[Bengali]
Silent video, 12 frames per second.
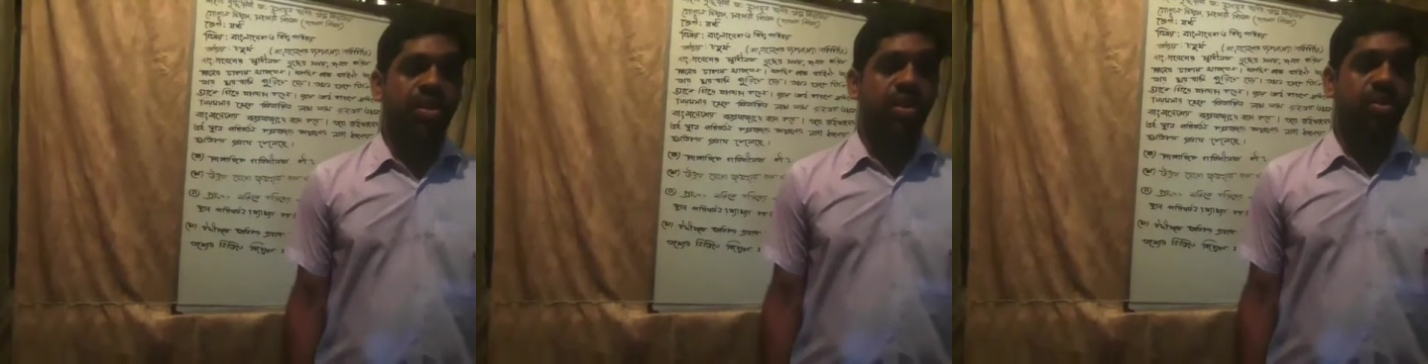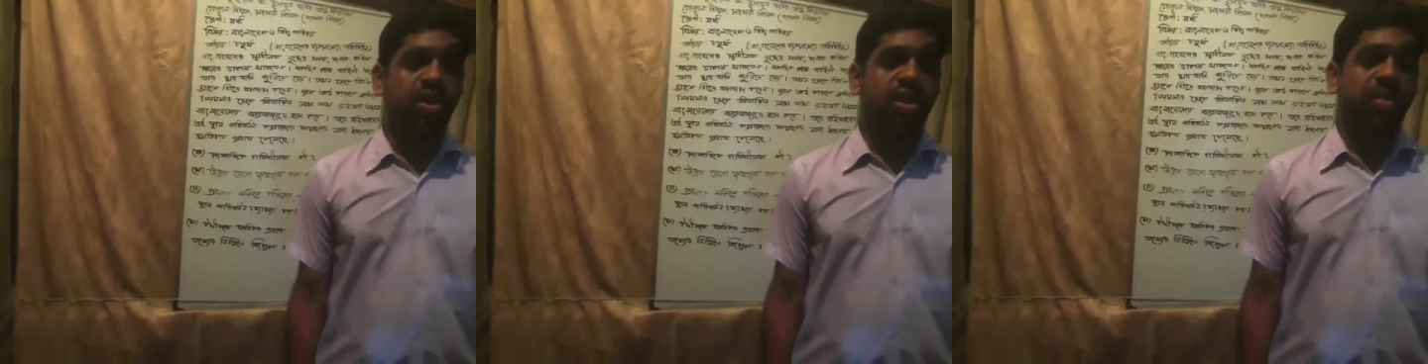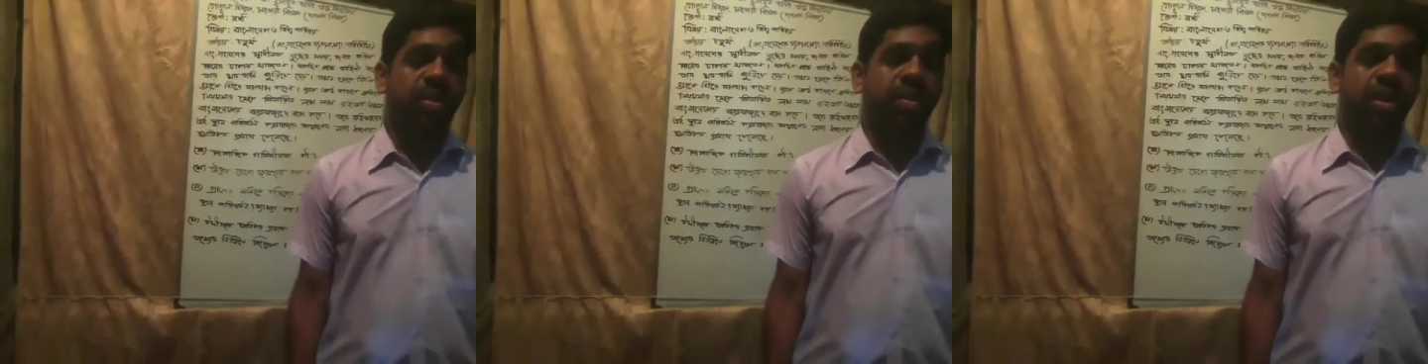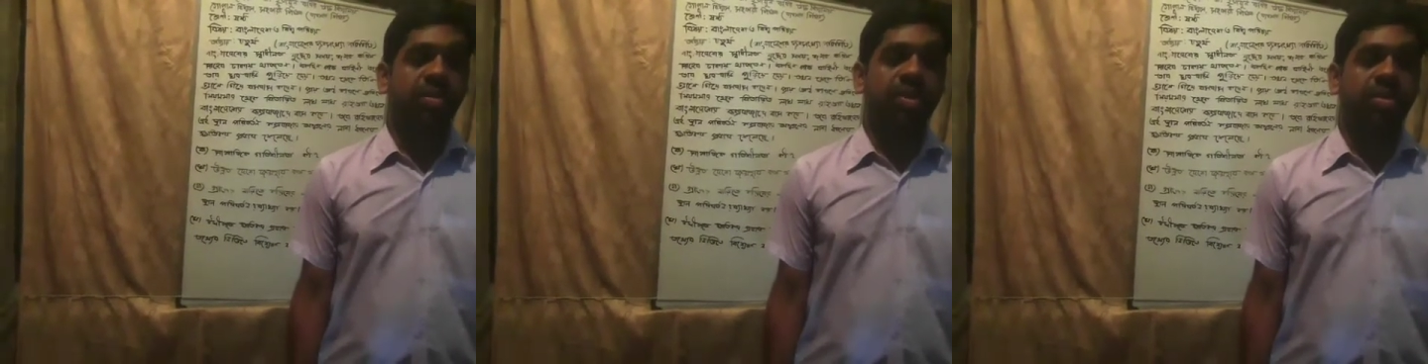তোমরা সবাই
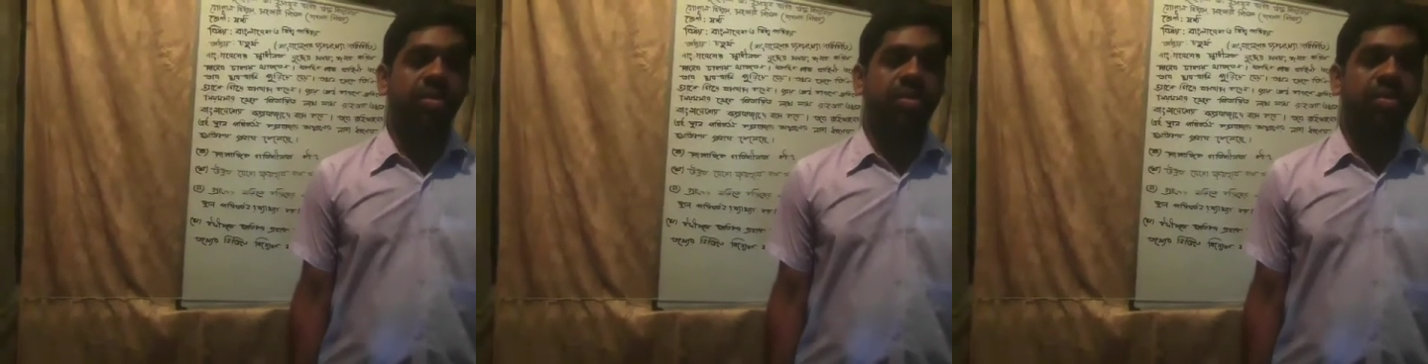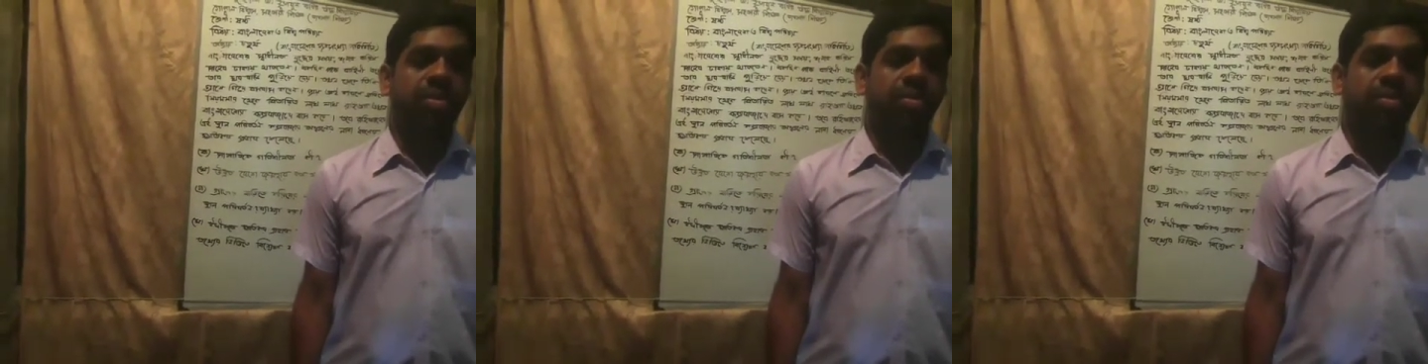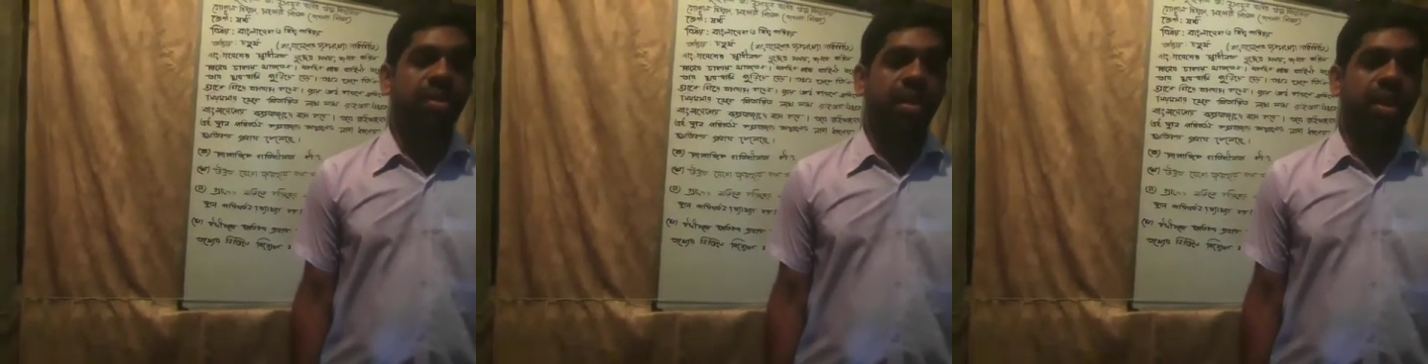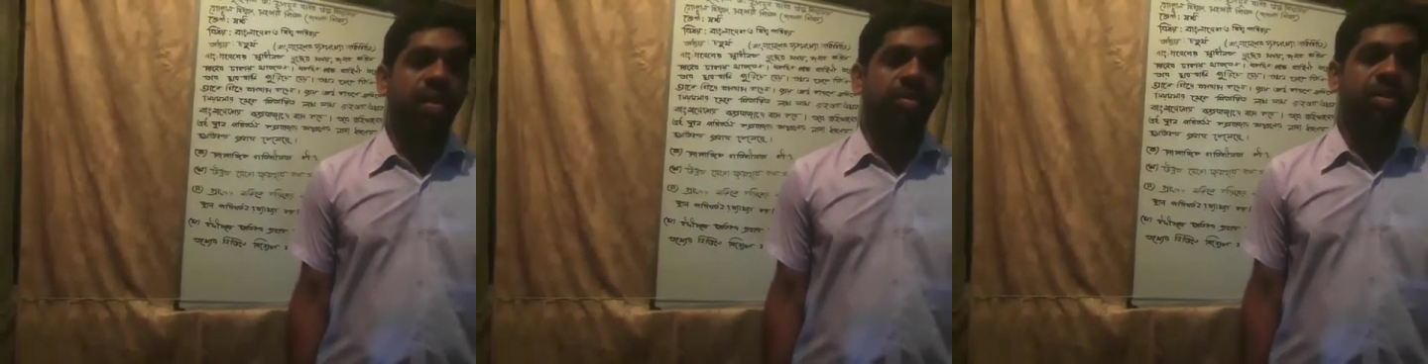ভালো আছো
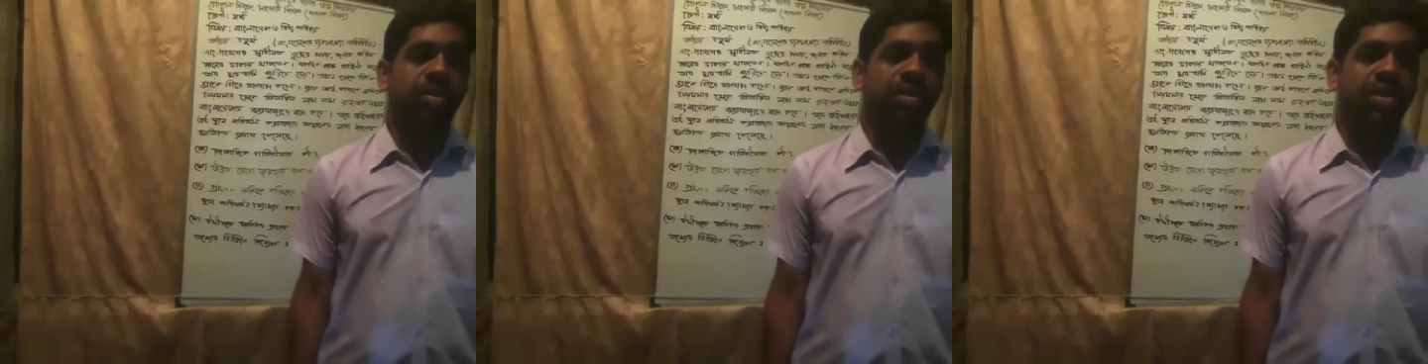আমিও